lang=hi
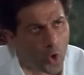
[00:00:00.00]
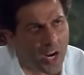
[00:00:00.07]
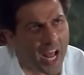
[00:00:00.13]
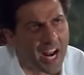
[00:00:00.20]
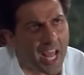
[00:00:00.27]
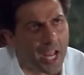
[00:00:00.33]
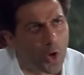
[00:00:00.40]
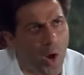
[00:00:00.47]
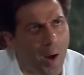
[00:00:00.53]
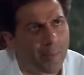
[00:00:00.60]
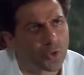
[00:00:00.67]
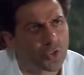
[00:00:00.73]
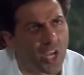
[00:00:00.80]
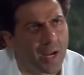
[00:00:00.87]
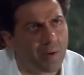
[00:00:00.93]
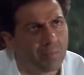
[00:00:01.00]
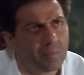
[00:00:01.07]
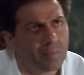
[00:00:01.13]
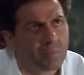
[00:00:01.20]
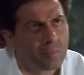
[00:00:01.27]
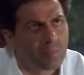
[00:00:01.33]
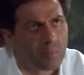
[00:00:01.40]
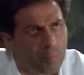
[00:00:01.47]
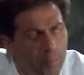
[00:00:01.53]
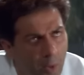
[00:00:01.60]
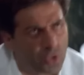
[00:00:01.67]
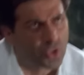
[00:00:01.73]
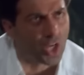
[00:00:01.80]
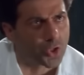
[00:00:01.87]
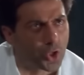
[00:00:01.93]
गुनाह नहीं हुआ मुझसे
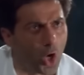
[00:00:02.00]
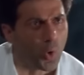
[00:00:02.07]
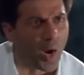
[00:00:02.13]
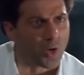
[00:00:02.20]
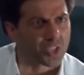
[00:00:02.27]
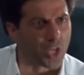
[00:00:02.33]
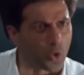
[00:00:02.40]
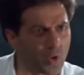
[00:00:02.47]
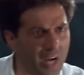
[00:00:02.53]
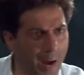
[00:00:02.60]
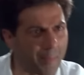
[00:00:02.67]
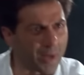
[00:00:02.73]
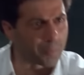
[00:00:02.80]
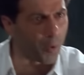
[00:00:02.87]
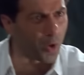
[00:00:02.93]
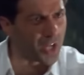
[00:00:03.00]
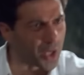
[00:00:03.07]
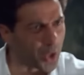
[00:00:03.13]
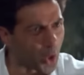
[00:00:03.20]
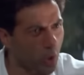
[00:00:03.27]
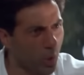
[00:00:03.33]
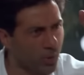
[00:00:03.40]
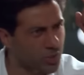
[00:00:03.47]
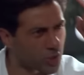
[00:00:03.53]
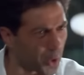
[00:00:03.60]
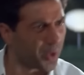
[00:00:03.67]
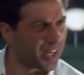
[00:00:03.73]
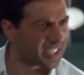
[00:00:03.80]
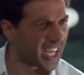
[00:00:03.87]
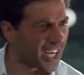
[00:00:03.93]
मुझसे जो हुआ उसे गुनाह मत बोलिए क्योंकि वो
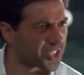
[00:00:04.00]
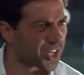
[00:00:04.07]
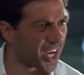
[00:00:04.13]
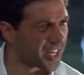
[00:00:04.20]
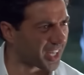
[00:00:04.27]
जरूरी था इस